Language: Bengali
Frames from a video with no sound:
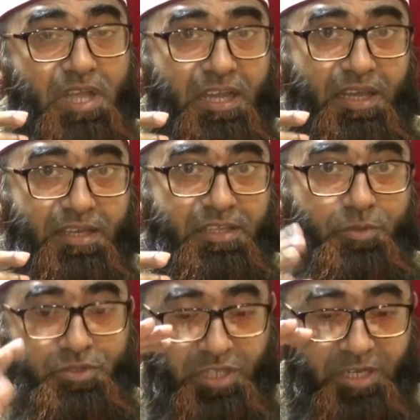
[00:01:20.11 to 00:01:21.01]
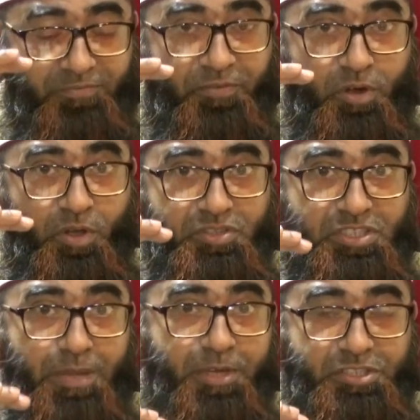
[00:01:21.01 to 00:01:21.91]
তাল আলী হুসাল্লাম ফরজ
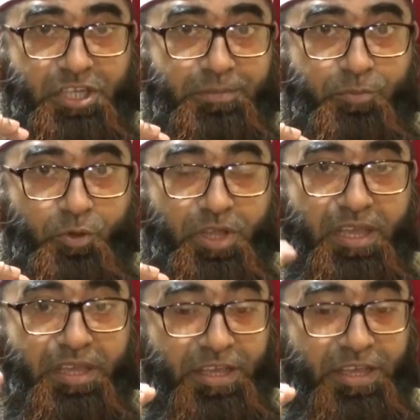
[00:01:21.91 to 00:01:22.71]
নামাজের পরে